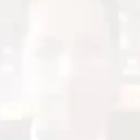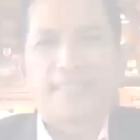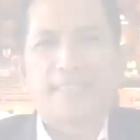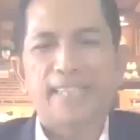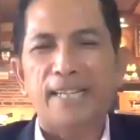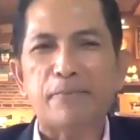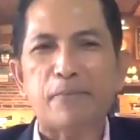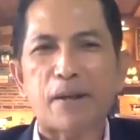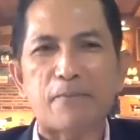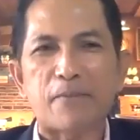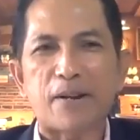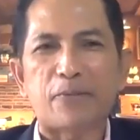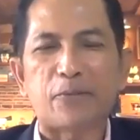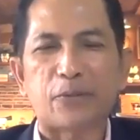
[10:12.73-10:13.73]
Ini Pak
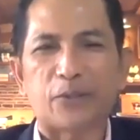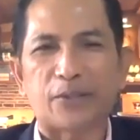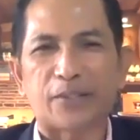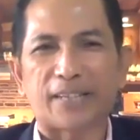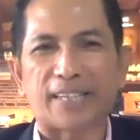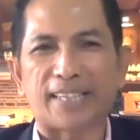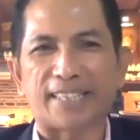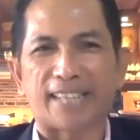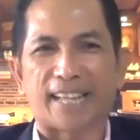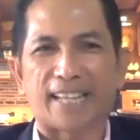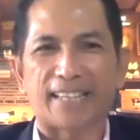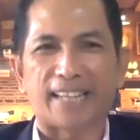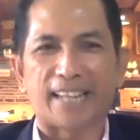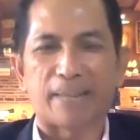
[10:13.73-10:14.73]
Mahfud
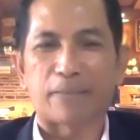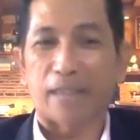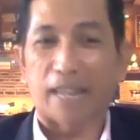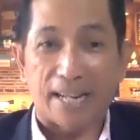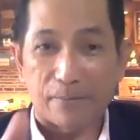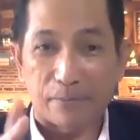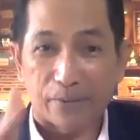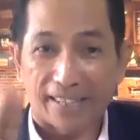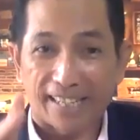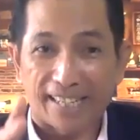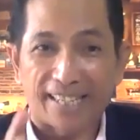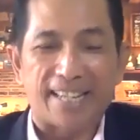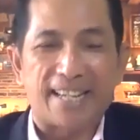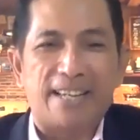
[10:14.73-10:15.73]
terkesan dalam tanda petik
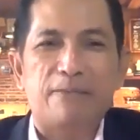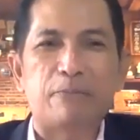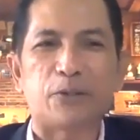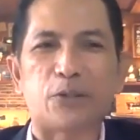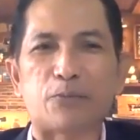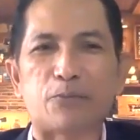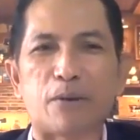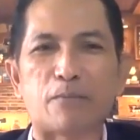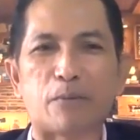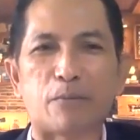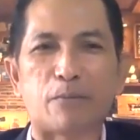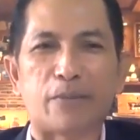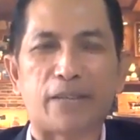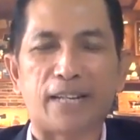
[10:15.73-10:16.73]
ya, mencoba
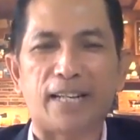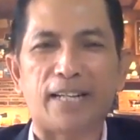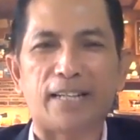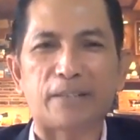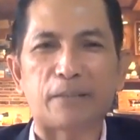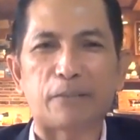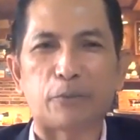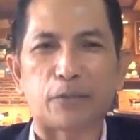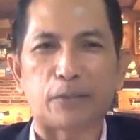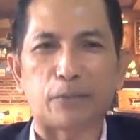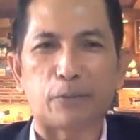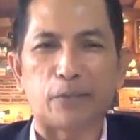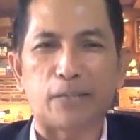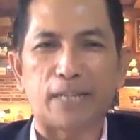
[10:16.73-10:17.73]
membela Ibu Sri
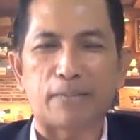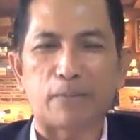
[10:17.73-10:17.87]
Mulyani